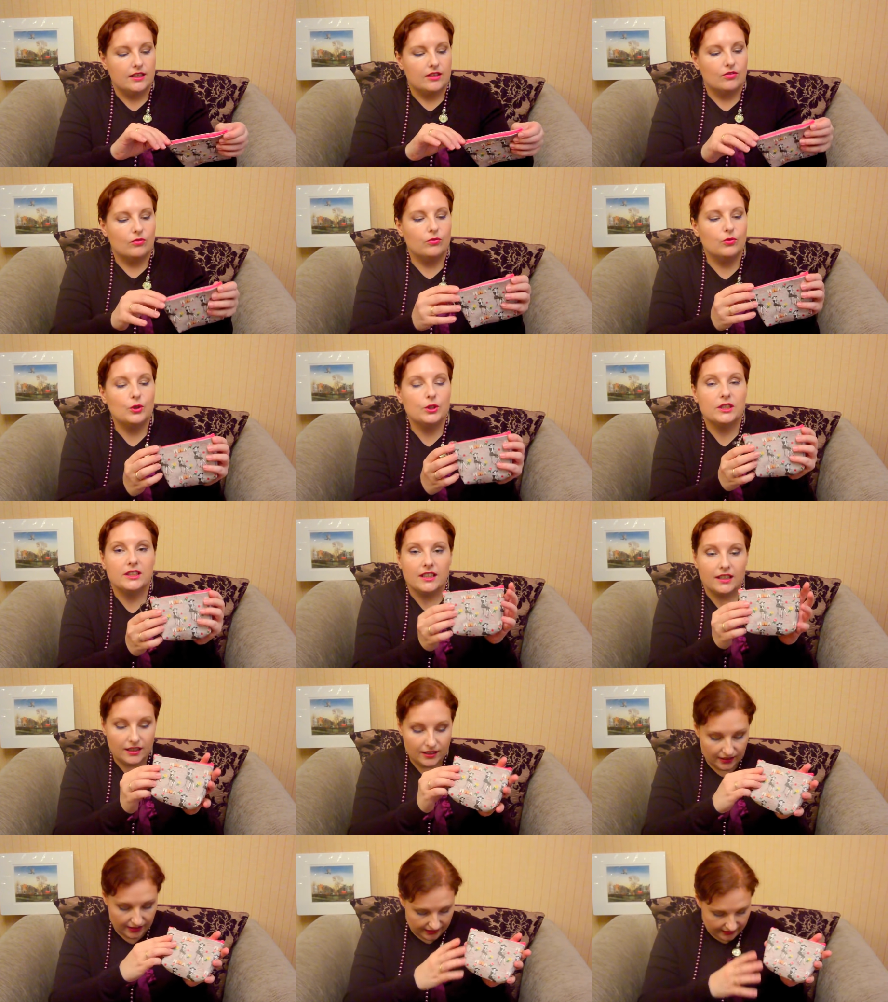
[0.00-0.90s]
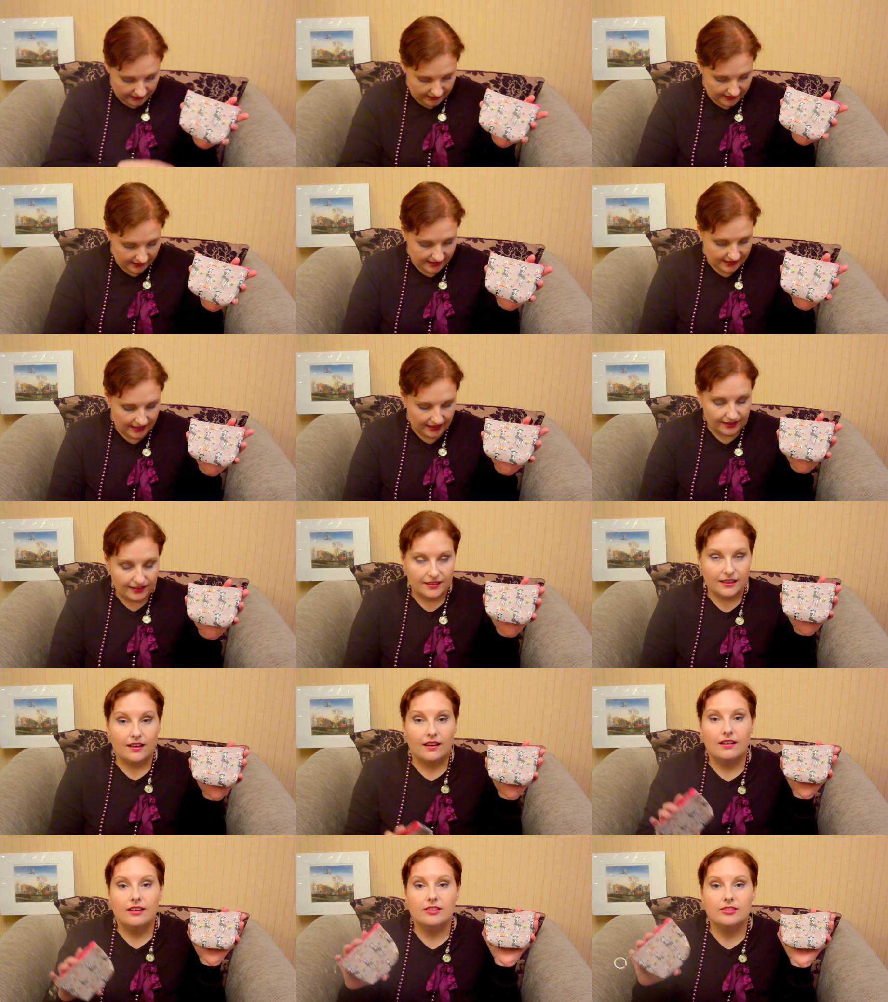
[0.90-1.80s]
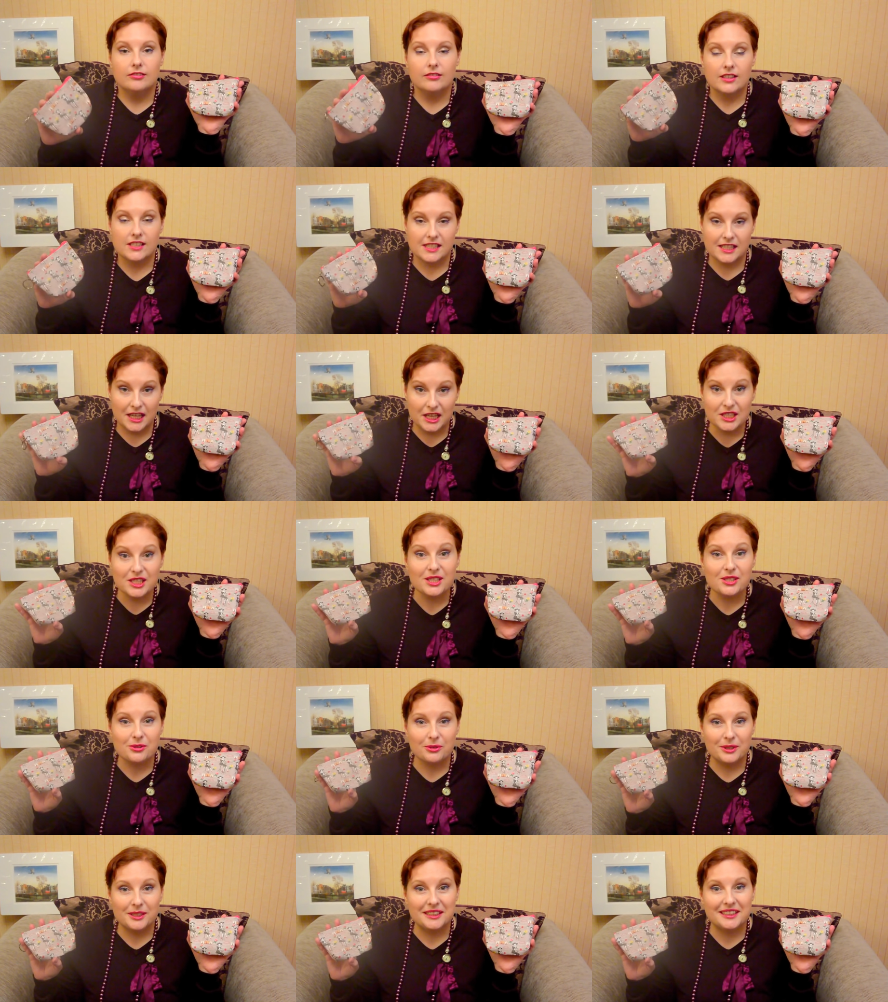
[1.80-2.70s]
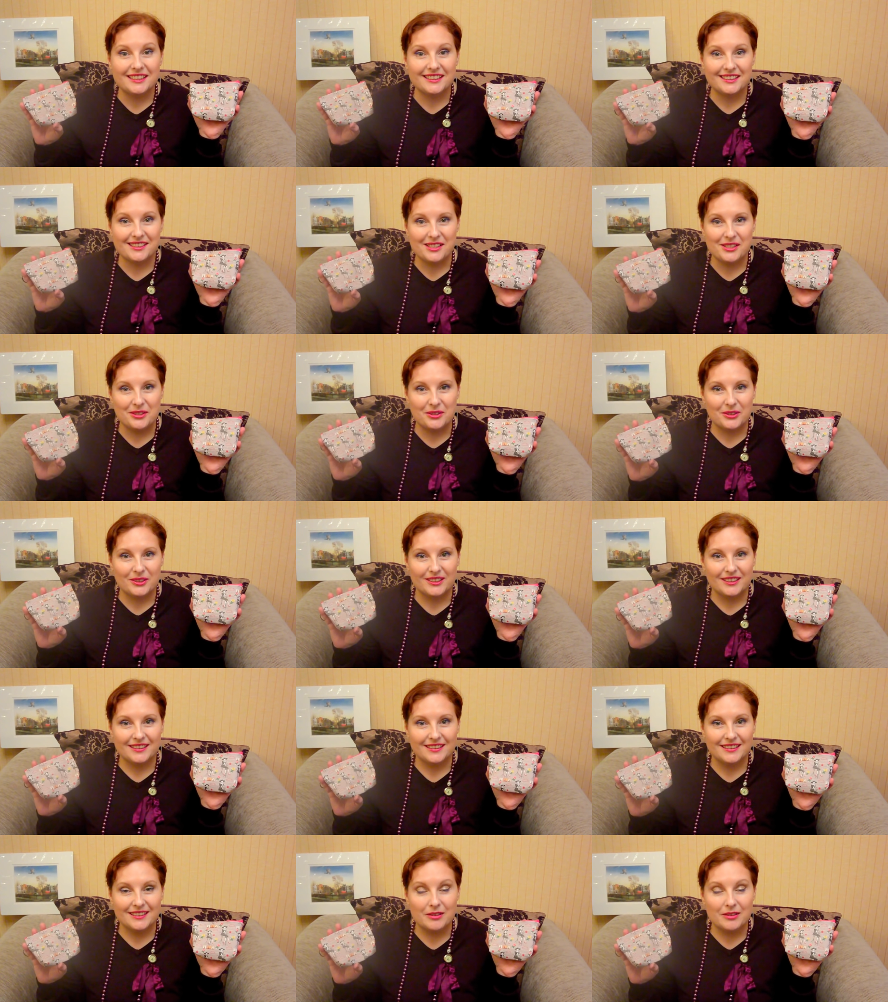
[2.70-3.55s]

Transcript: Вот такая красота. Знаете, сколько это стоит?